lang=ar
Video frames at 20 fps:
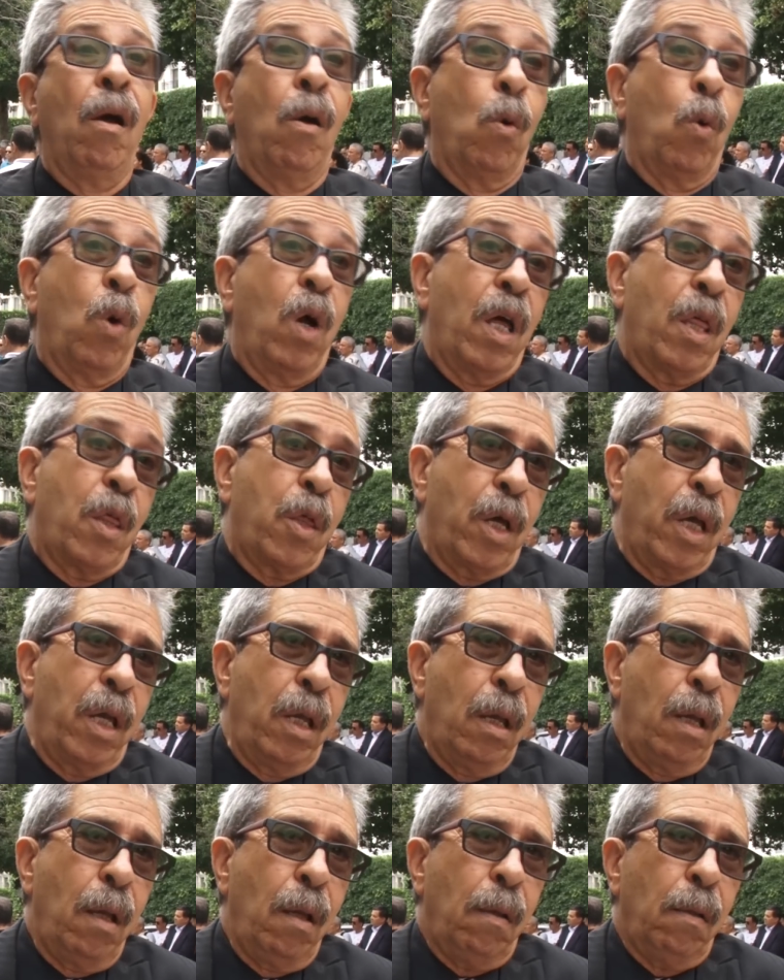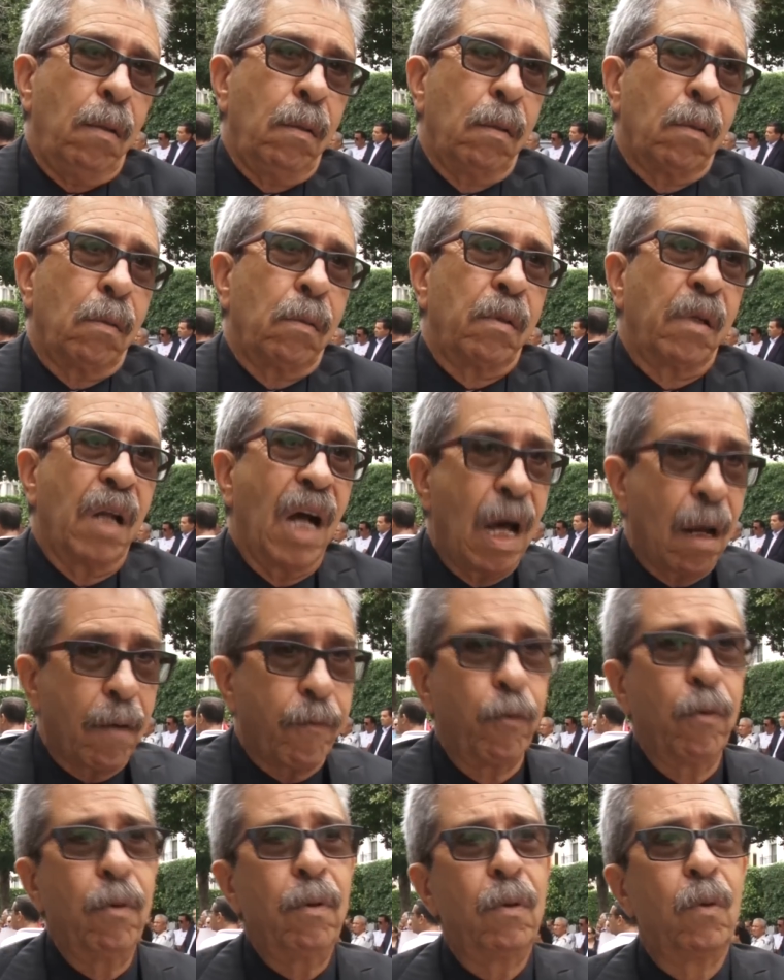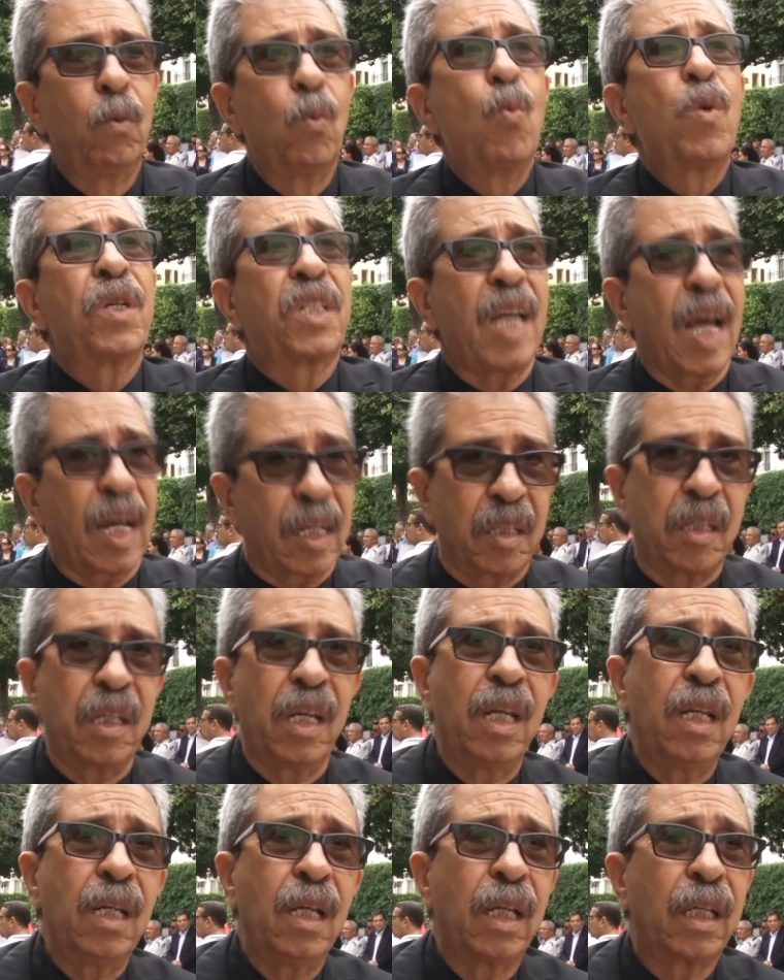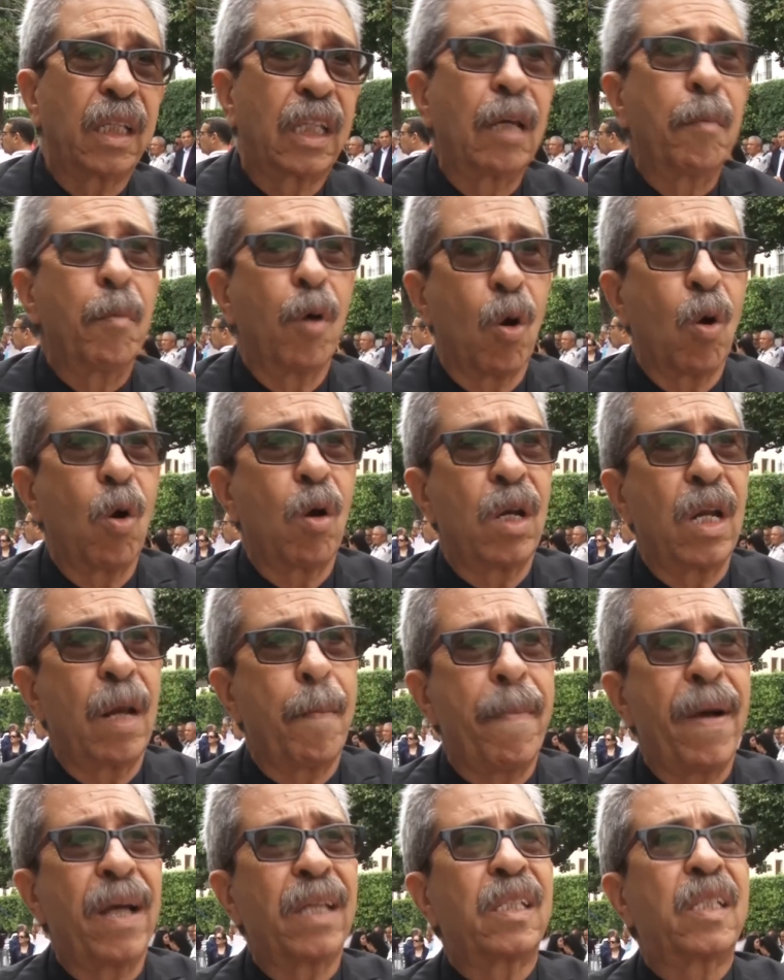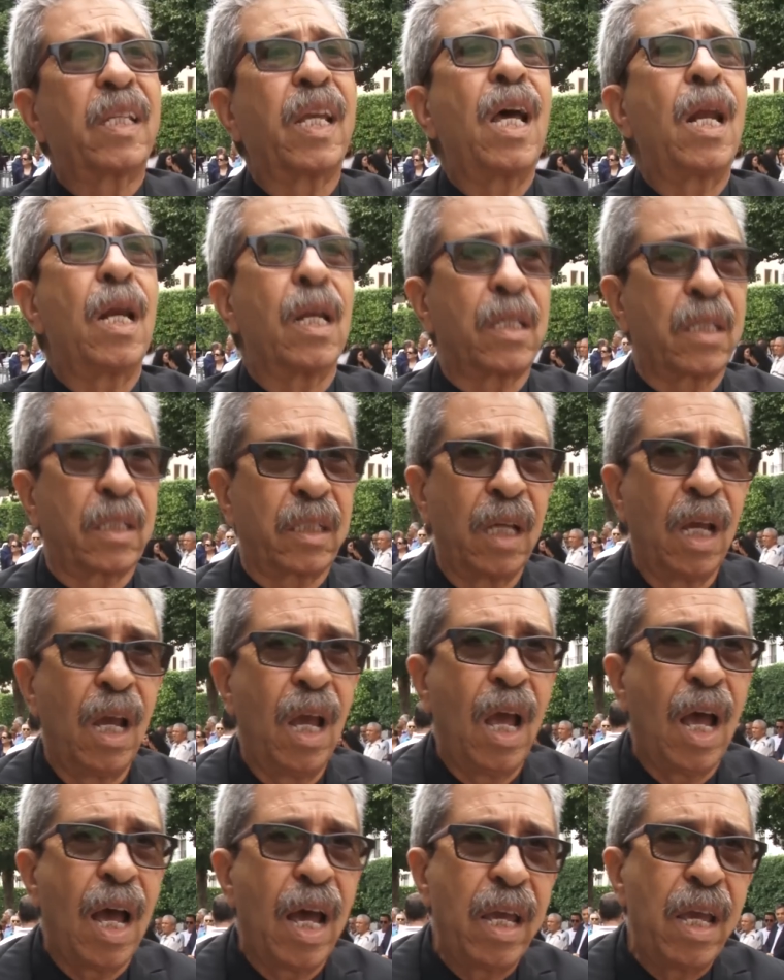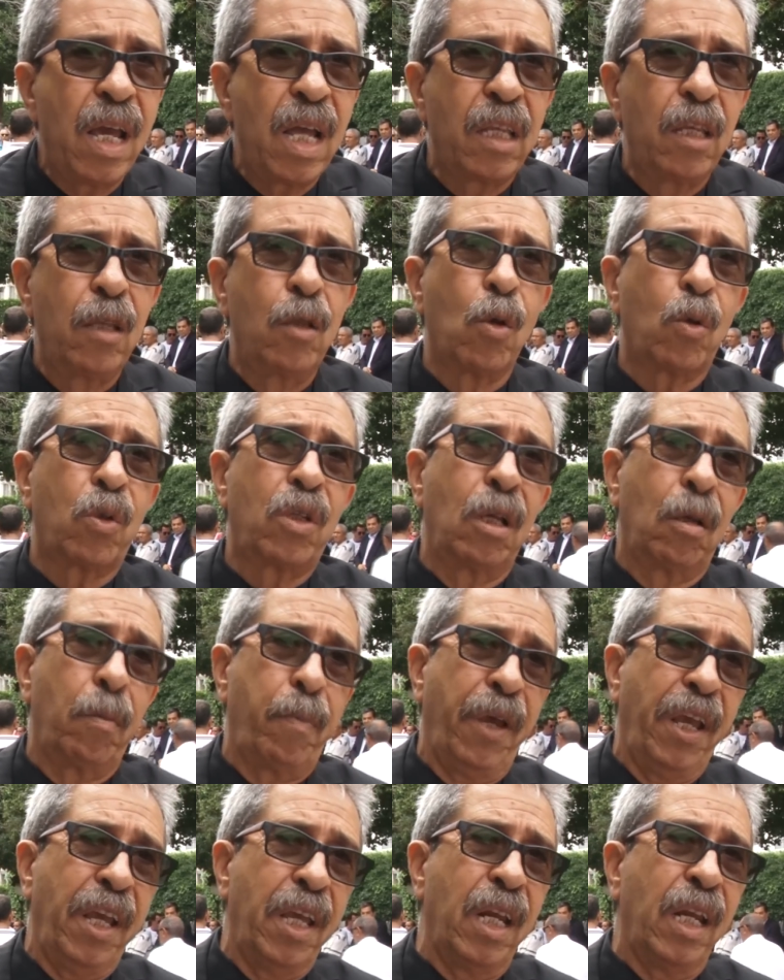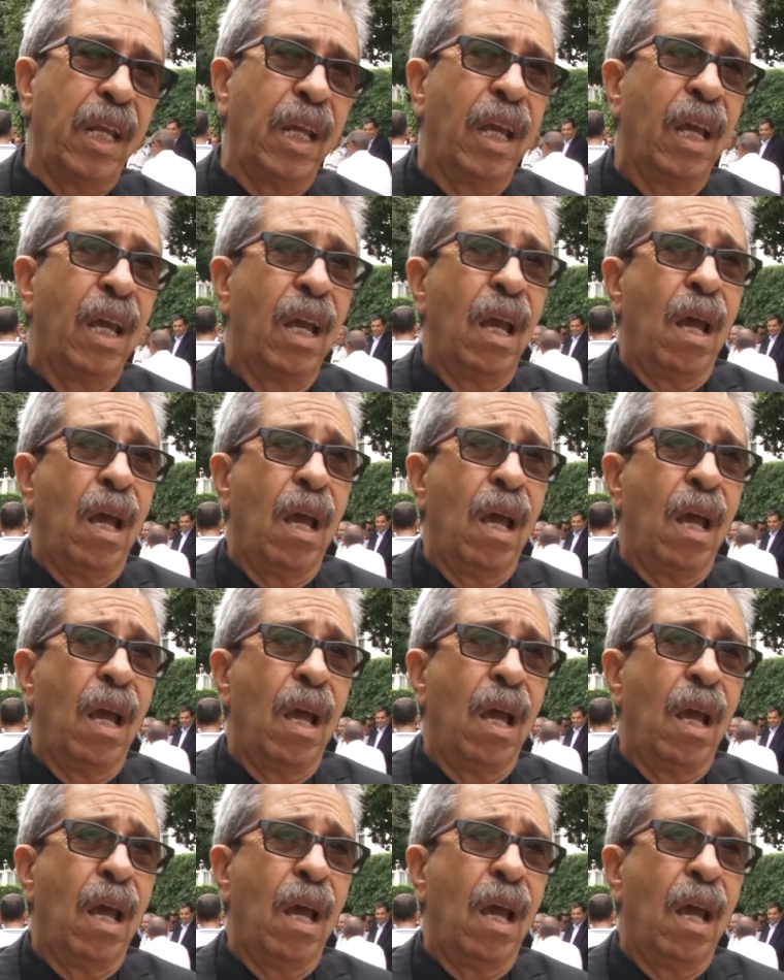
وهذا نعرفوا ومتاكدين كما قلنا ما زالت ايادي نور الدين البحيري